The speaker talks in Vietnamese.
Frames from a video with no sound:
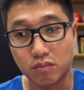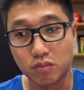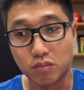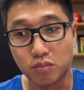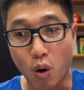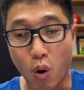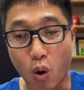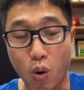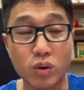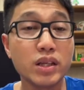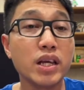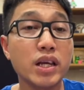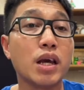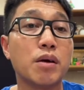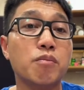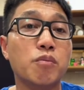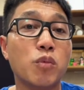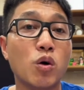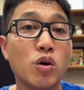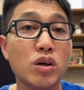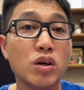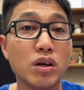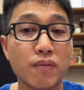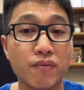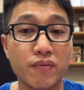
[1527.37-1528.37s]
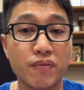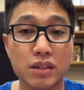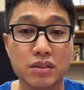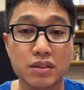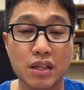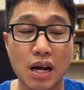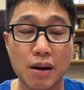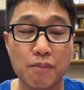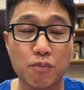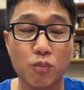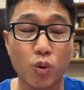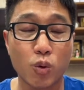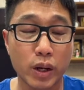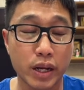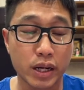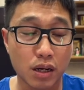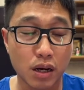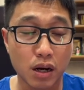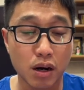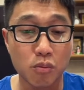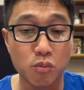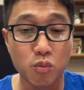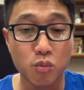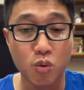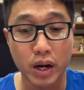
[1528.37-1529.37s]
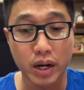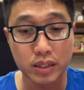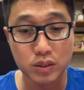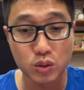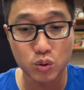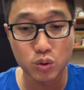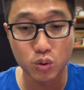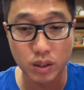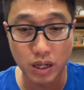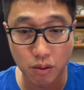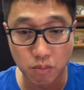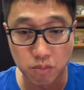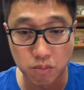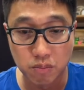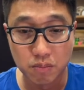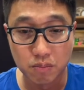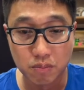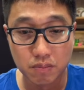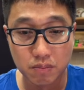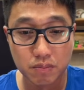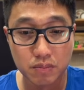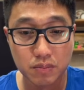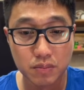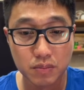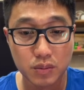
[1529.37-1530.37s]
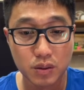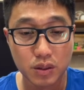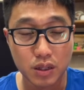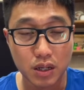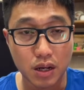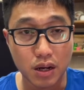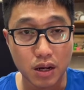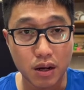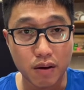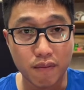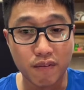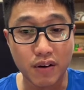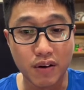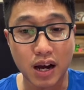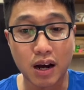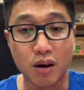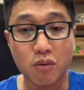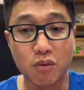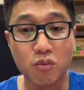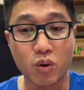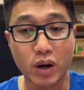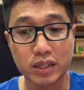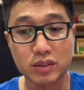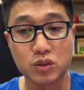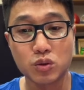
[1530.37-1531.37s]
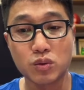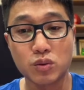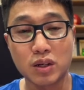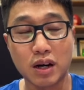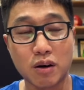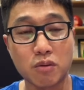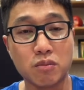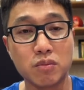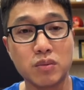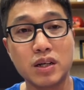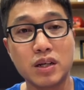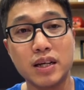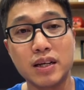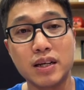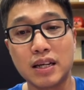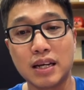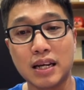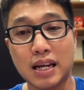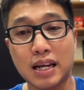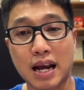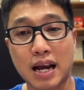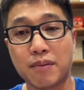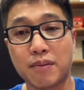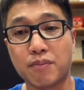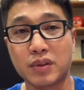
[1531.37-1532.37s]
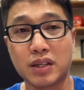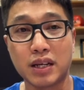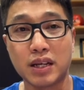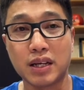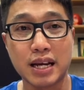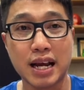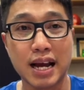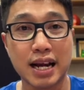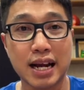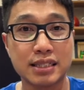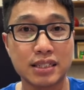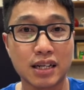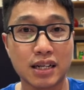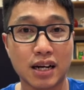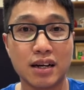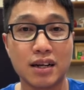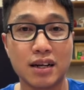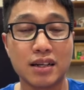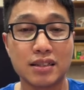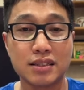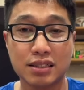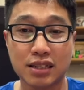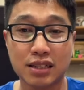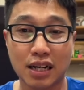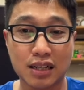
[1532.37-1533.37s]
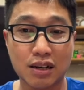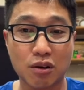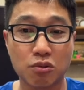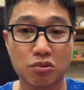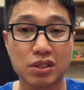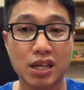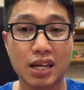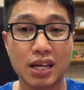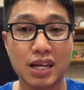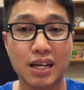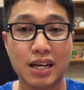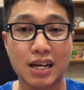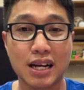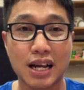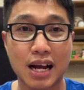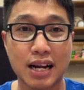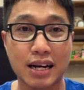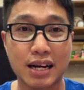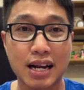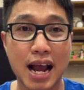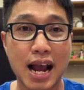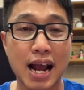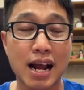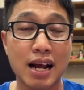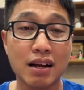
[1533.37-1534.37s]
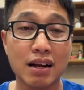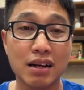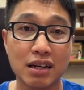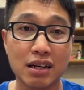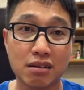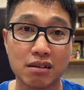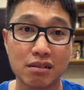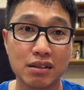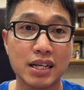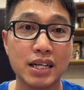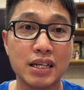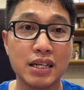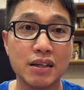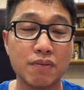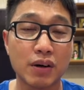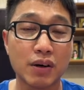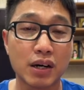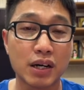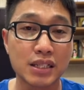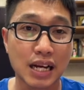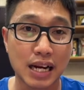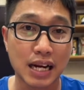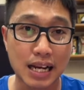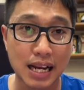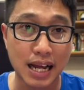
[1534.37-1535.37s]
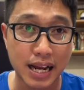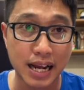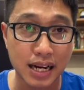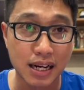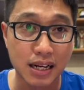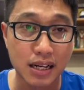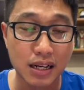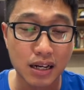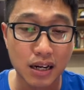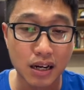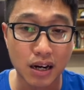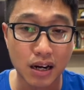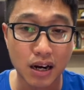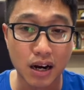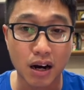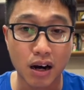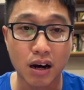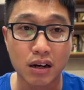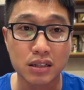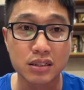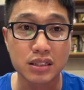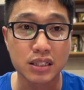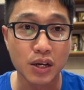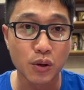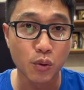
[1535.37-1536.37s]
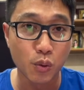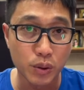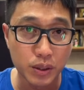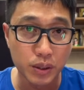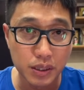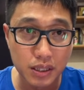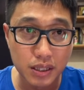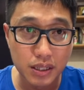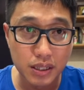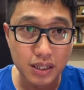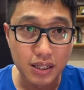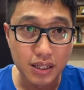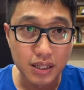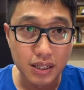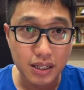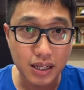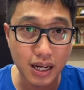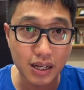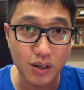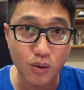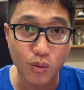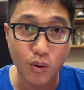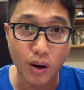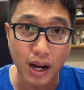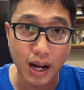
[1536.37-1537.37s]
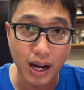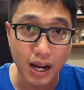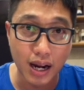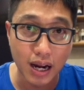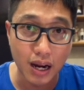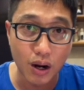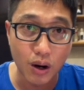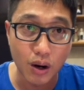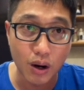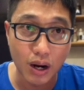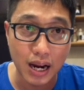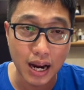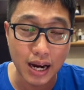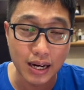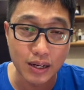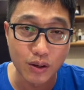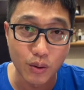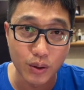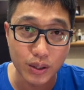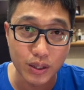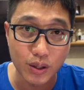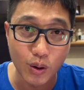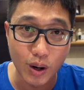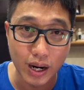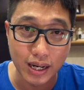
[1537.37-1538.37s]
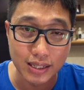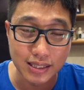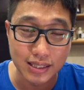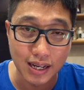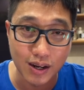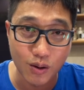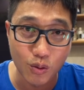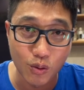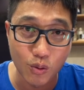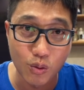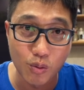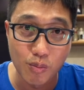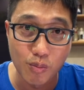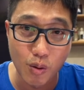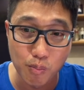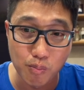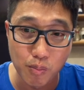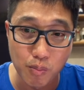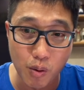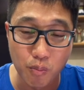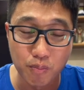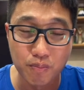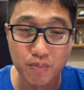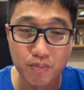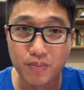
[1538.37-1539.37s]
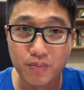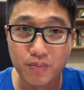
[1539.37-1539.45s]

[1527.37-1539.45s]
bổ nhiệm huấn luyện viên tạm quyền là ông Hwang Sun-hong. Và ông Hwang Sun-hong khi làm thì hai trận, trận đầu tiên là đá lượt đi với Thái Lan ở Seoul. Kết quả hai đội hòa nhau một một.